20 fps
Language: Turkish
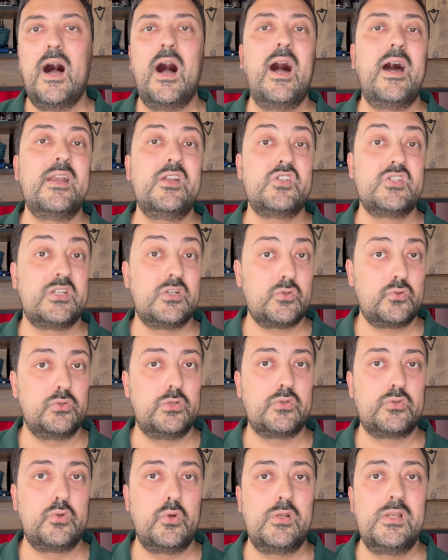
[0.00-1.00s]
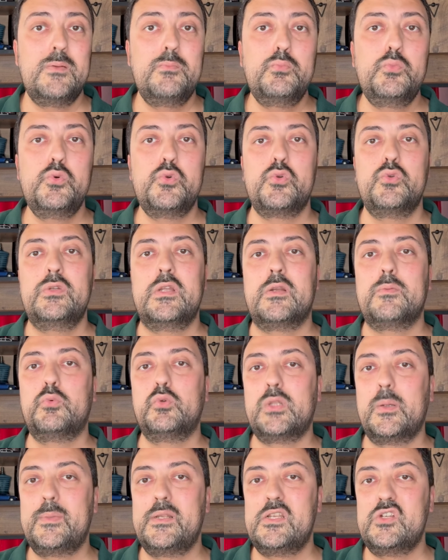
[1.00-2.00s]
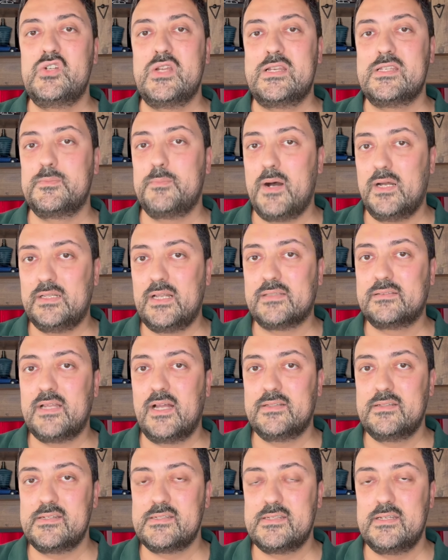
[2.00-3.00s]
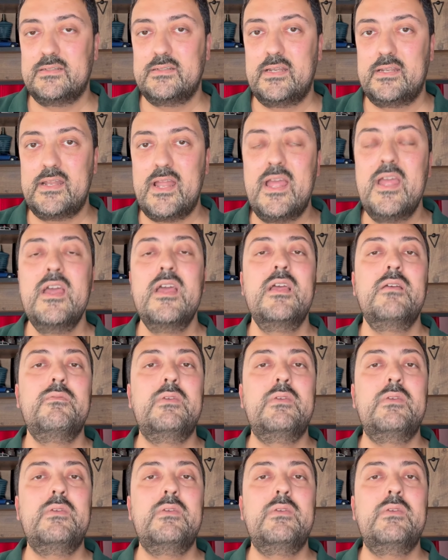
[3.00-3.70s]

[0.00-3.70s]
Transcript: Ayrıca da şunu da söyleyeyim bu ürünleri bulabileceğiniz bağlantı adreslerine yine